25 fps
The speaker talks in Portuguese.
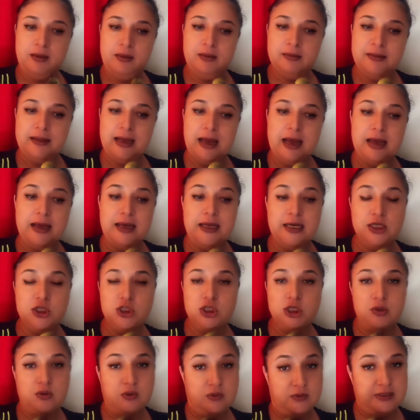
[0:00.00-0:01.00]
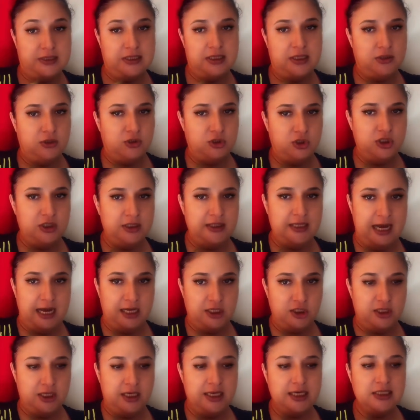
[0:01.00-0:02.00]
Tá? Ele tinha 11 anos de
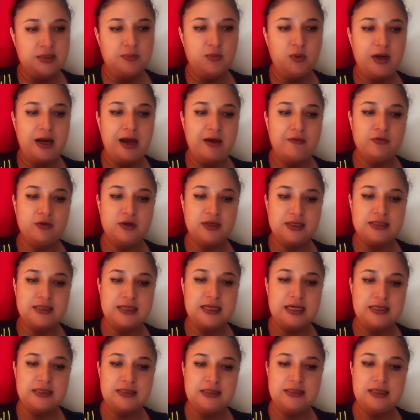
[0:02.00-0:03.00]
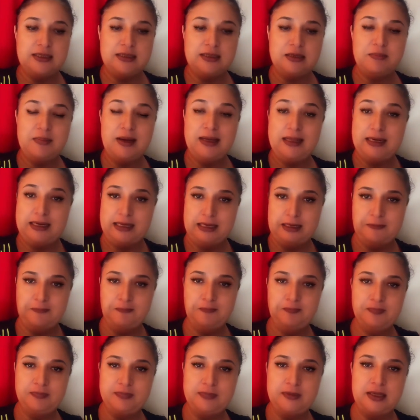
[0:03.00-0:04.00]
idade. Eles moravam na cidade de Santa Maria,
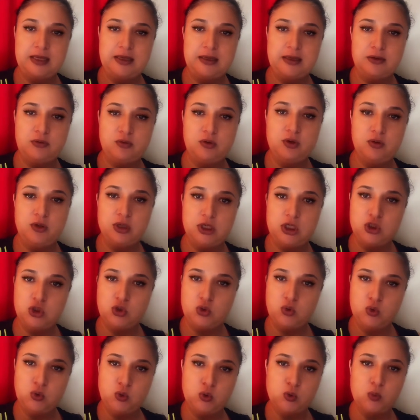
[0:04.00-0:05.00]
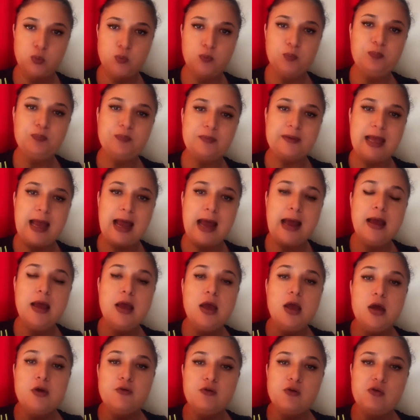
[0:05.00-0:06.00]
né, no Rio Grande do Sul. Tá?
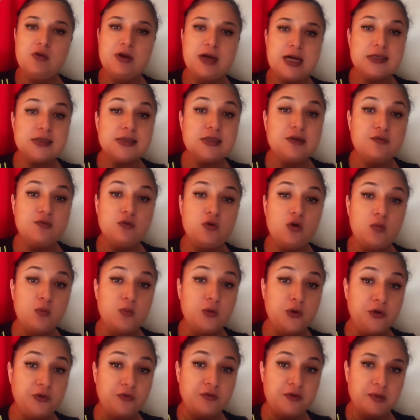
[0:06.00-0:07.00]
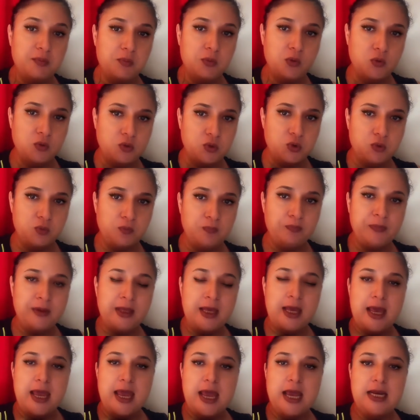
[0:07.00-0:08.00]
Foi um caso que ficou muito famoso.
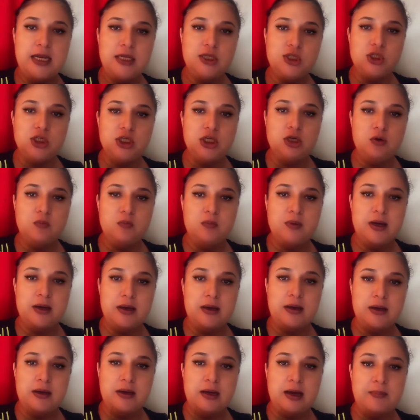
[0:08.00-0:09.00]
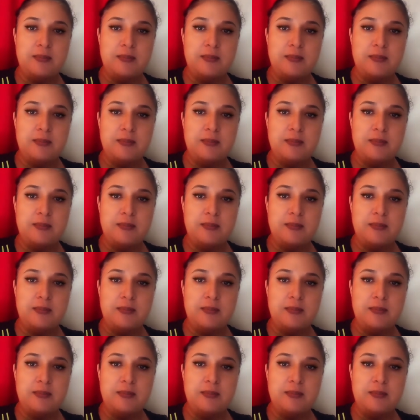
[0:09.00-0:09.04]
Ele tinha uma.